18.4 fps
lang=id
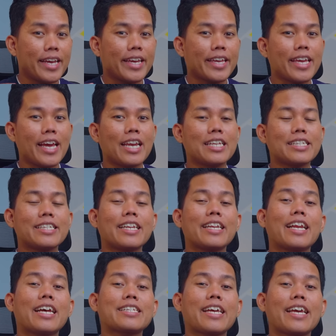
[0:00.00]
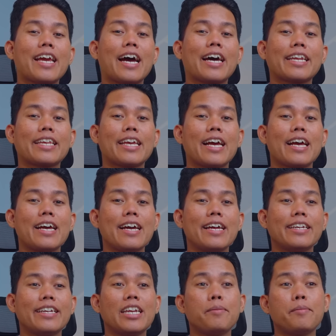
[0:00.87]
Ya, di sini dengan saya Arya,
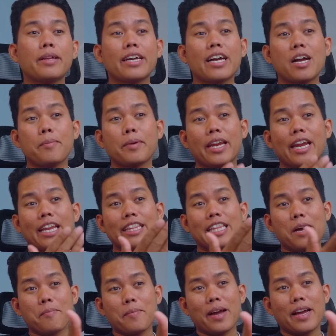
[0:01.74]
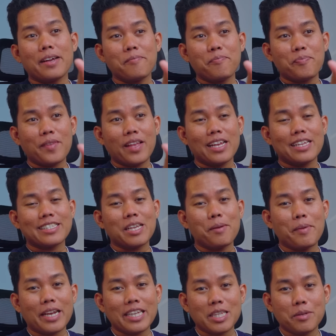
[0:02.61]
dan di belakang kamera ada taman.
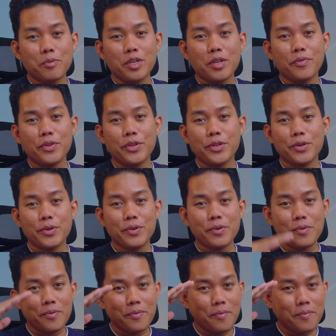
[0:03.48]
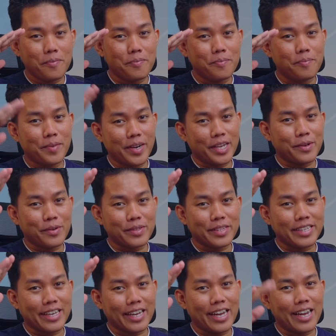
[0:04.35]
Sampai ketemu di video
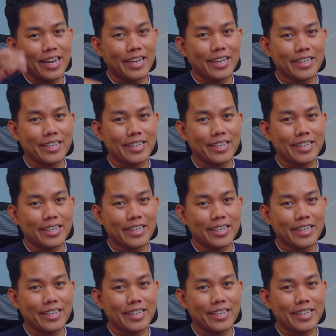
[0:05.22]
berikutnya.